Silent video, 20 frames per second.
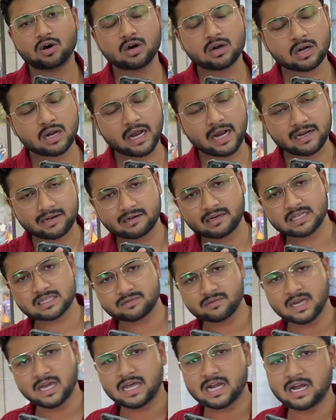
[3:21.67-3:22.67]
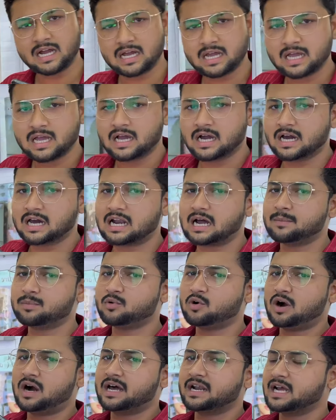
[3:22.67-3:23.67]
और एड्रेस वगैरह अगर
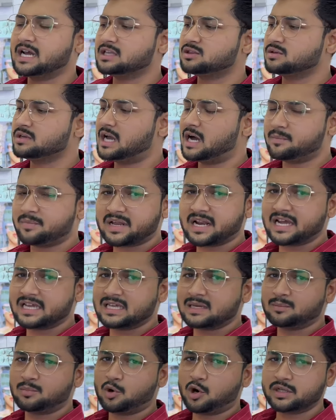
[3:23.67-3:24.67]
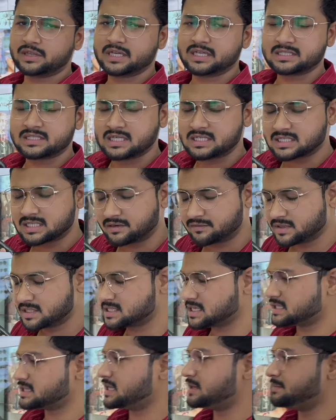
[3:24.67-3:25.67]
आपको आना है तो यहाँ पर आइए बहुत ही अच्छी
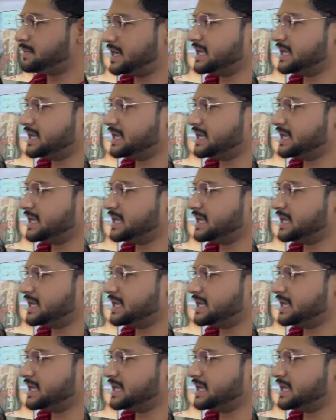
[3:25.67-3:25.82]
सर्विस देते हैं